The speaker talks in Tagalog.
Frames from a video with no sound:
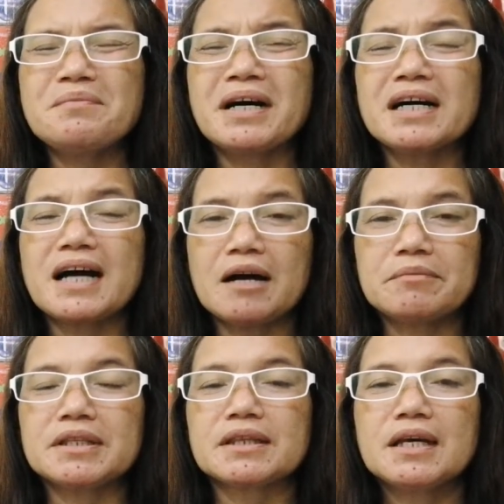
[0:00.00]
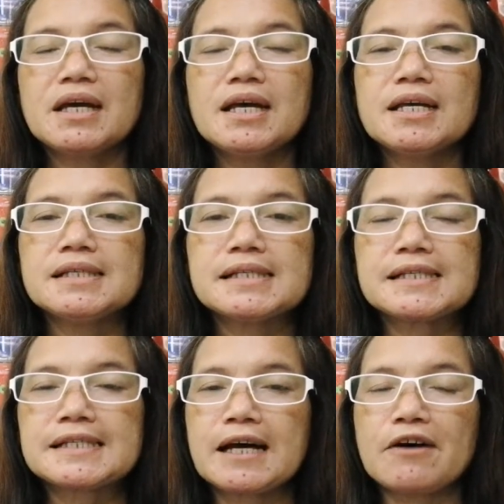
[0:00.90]
mga gamit
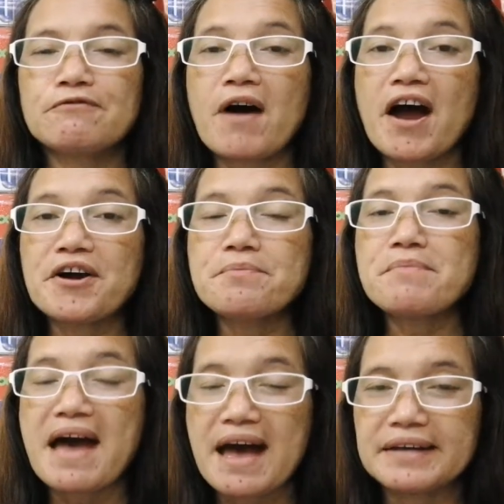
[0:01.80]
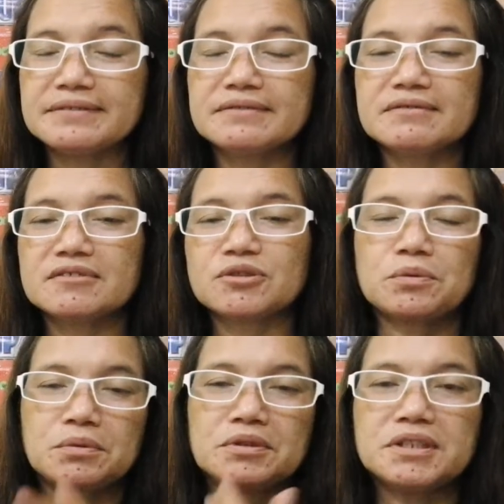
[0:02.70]
sa fireman. So,